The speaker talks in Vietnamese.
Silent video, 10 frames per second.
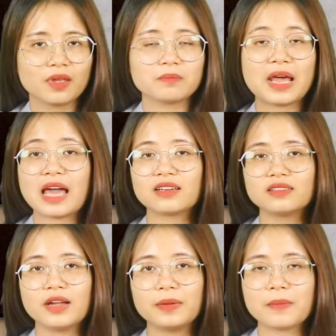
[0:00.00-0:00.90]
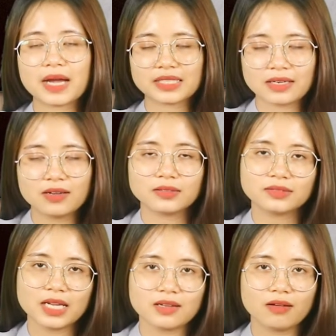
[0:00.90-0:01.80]
bạn là người mang năng lượng
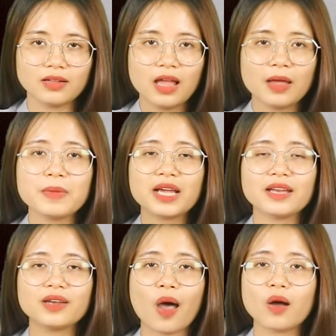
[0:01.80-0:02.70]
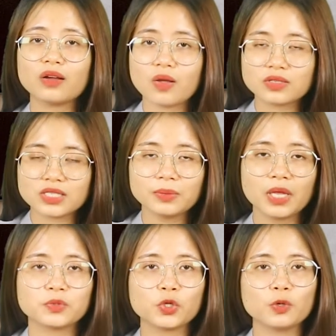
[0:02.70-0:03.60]
tích cực, bên cạnh đó còn rất
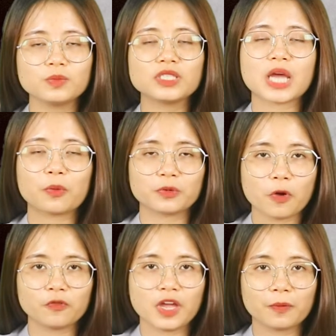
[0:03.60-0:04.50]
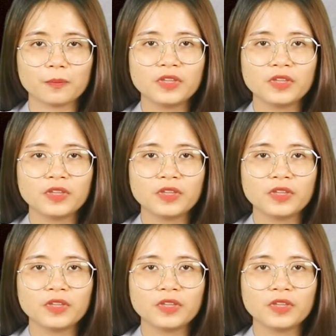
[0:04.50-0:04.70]
tập trung trong công việc.